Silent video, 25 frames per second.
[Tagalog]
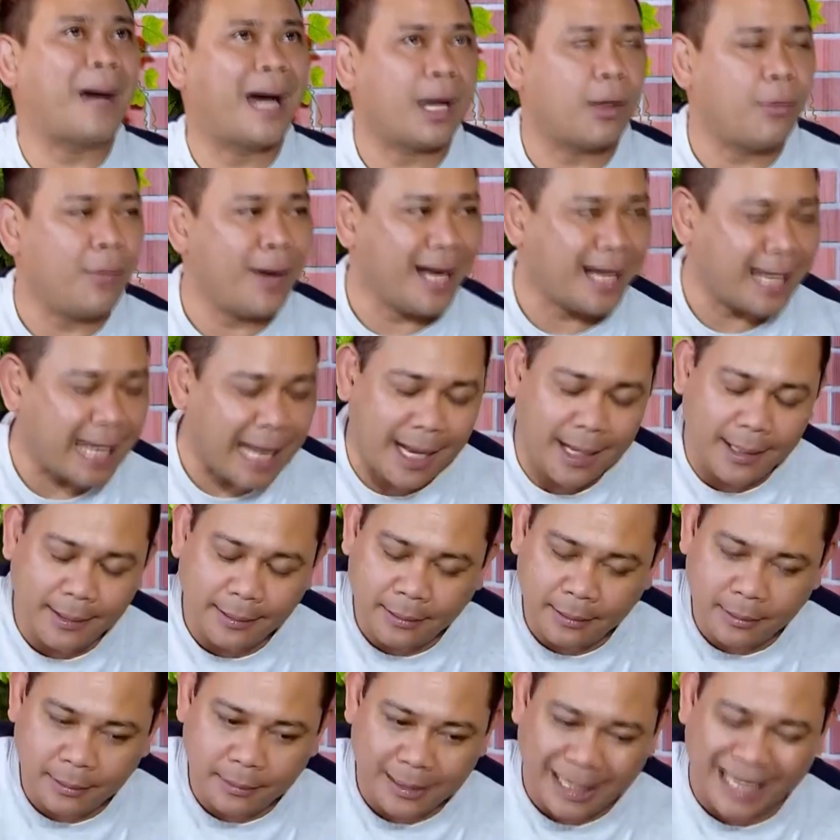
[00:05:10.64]
Para wag kang...
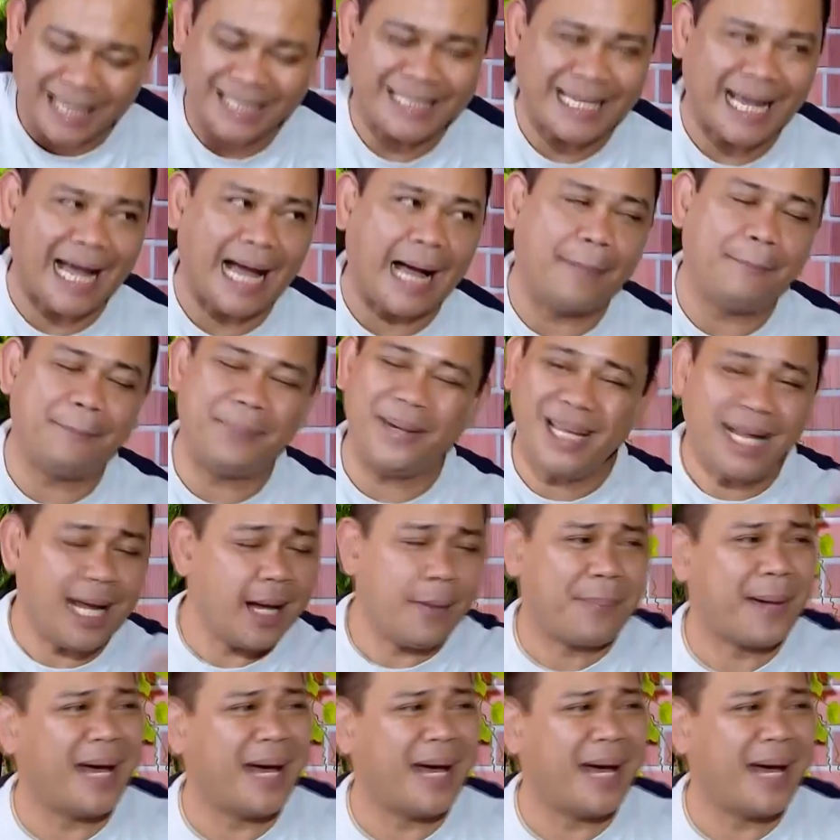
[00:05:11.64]
At saka, ang pinaka,